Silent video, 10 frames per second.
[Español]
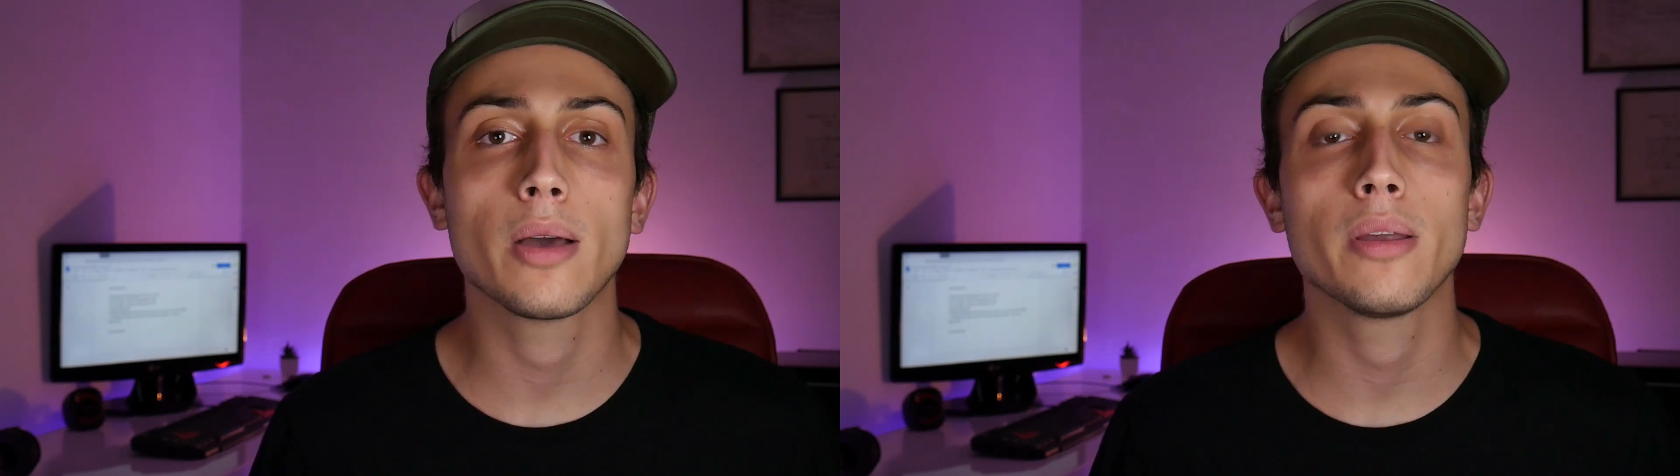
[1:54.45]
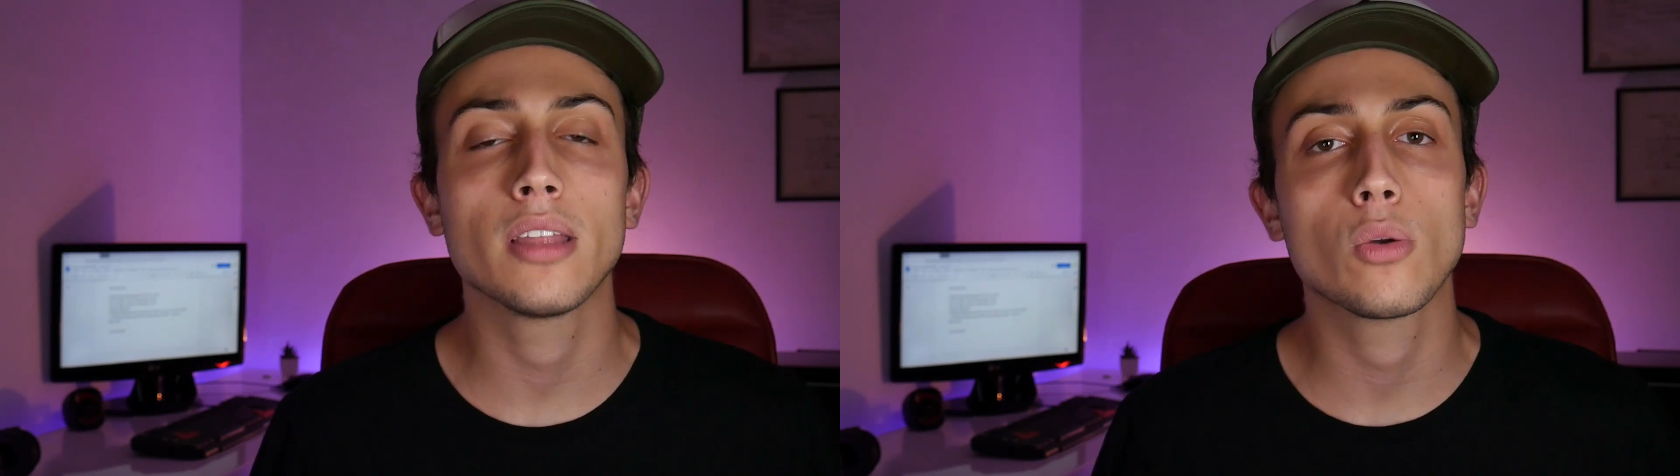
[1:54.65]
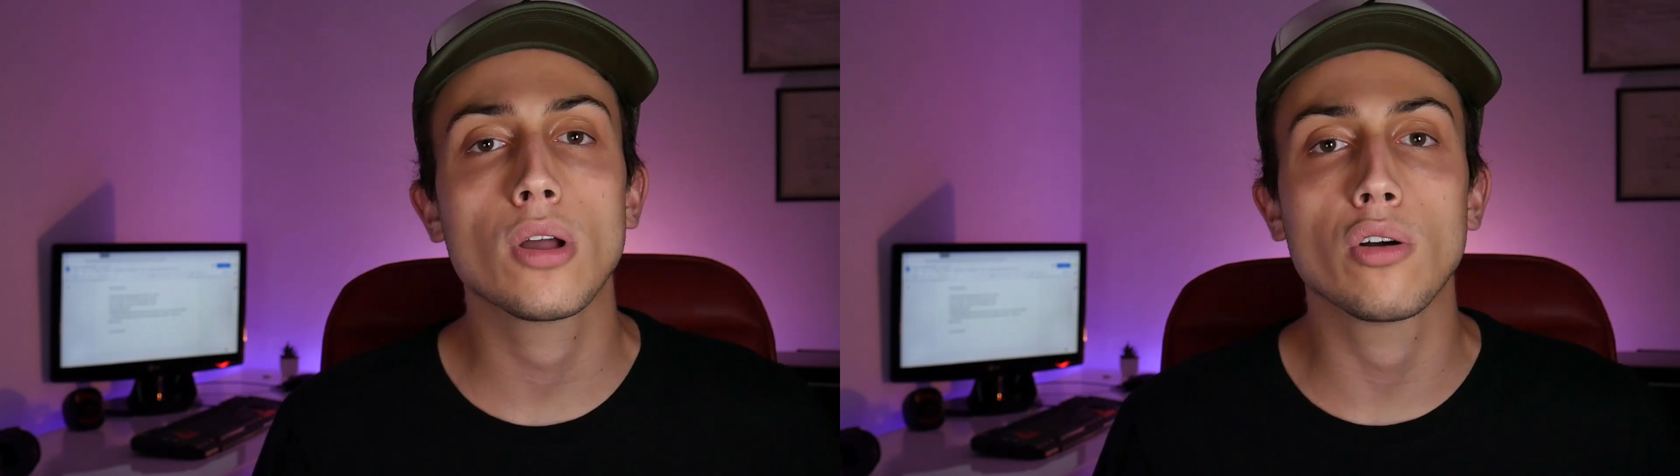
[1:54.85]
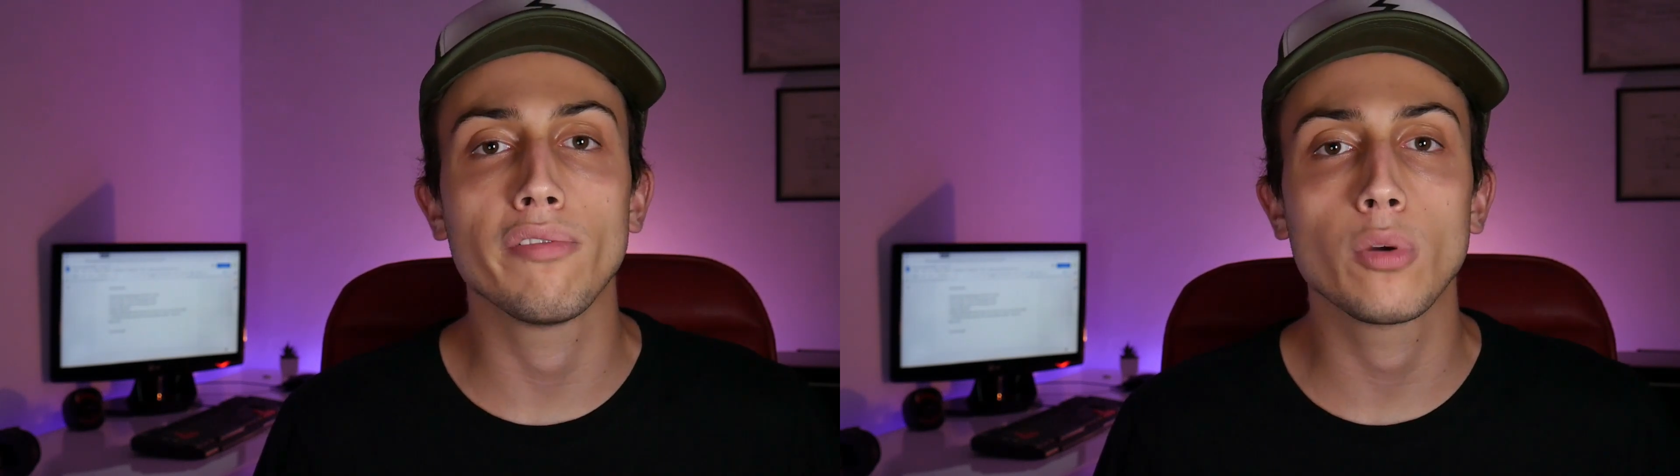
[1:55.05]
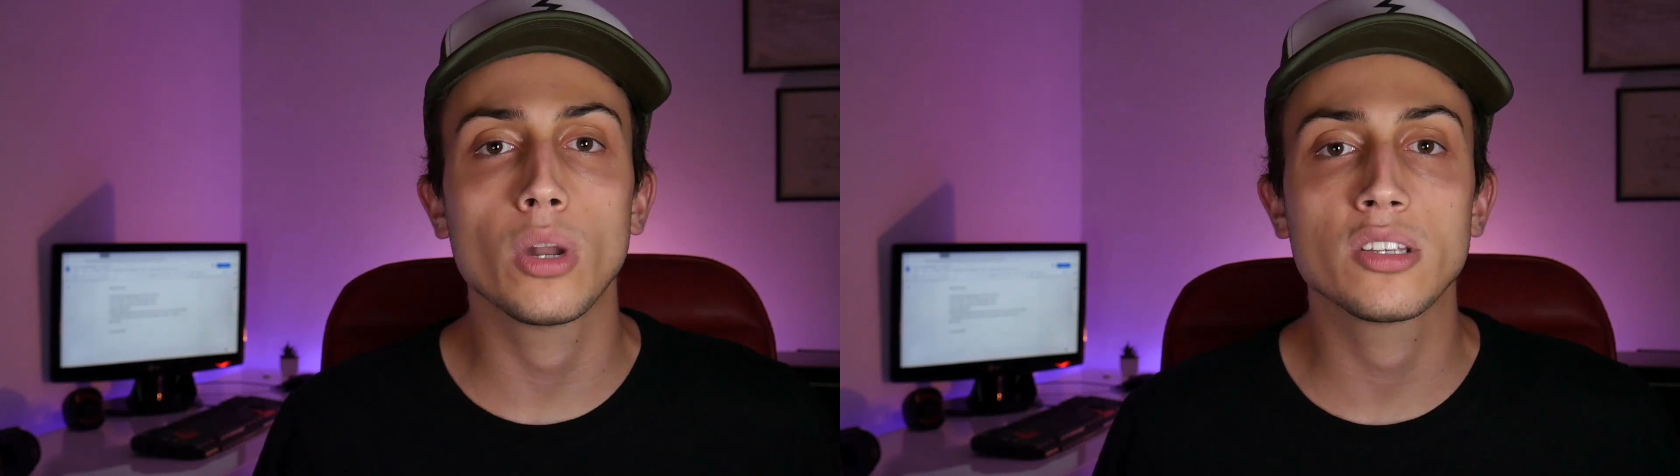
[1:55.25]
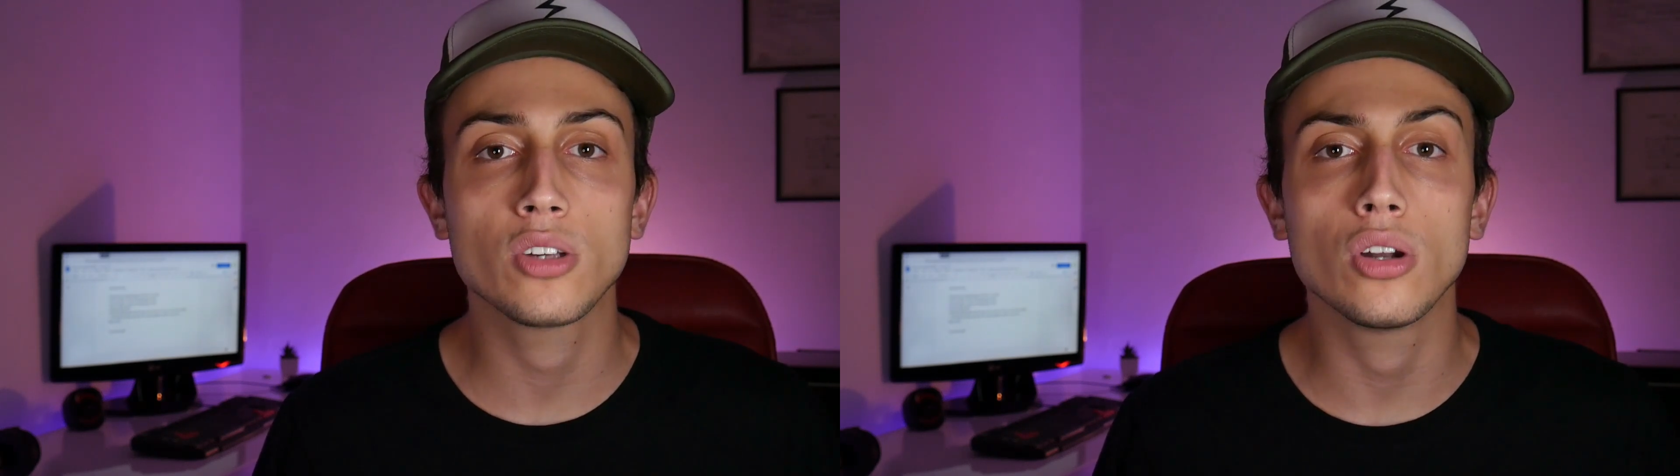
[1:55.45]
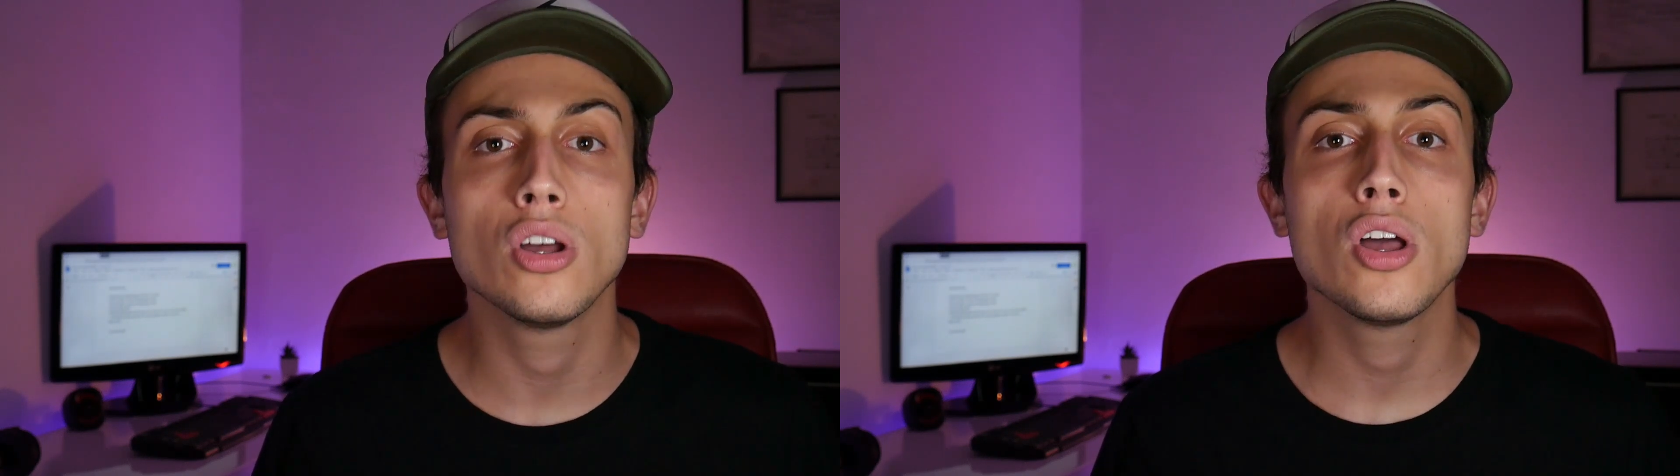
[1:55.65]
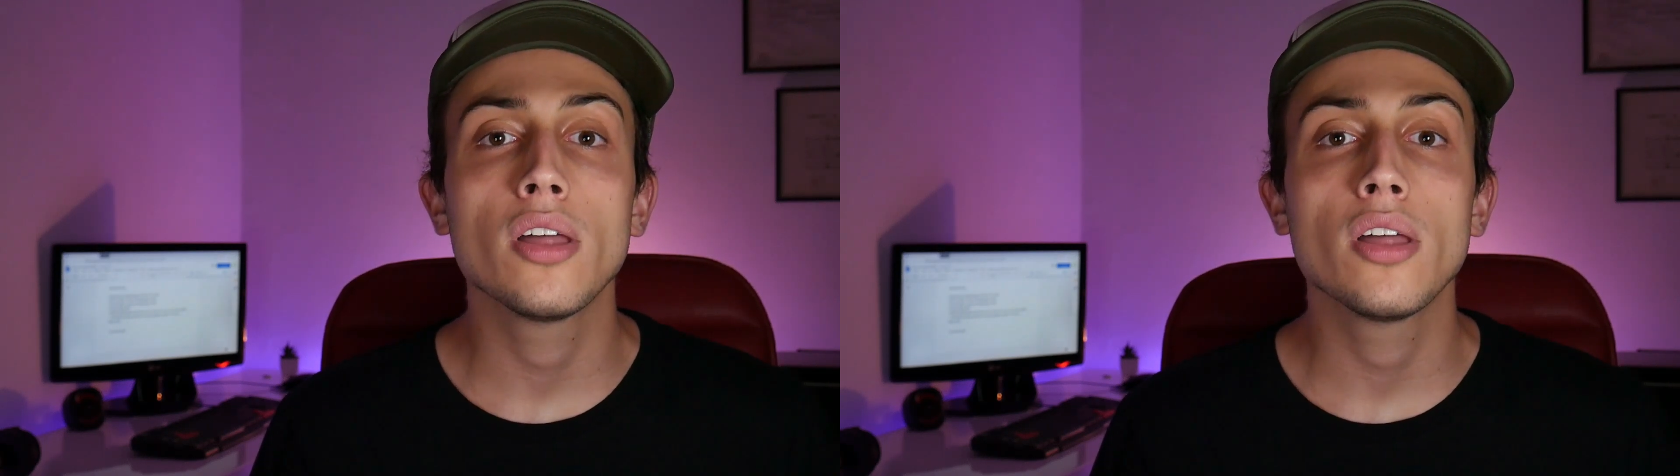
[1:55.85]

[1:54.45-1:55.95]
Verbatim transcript: va a vender una configuración